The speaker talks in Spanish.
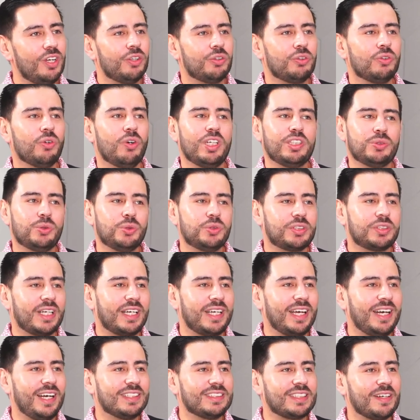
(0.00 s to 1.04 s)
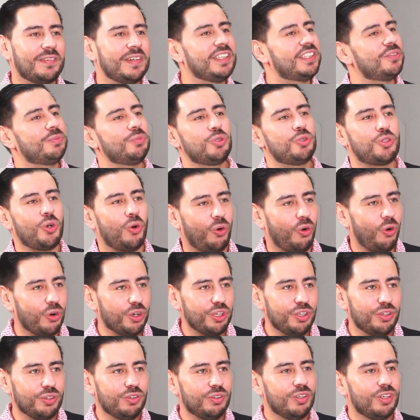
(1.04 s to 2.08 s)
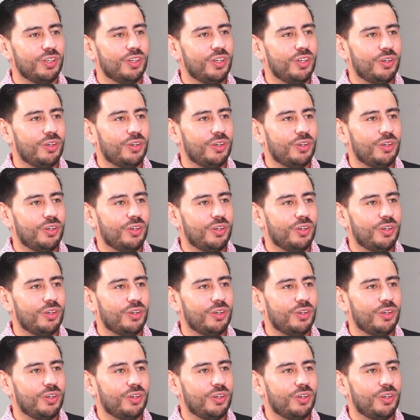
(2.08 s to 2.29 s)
no les gusta que les avientes mucho rollo,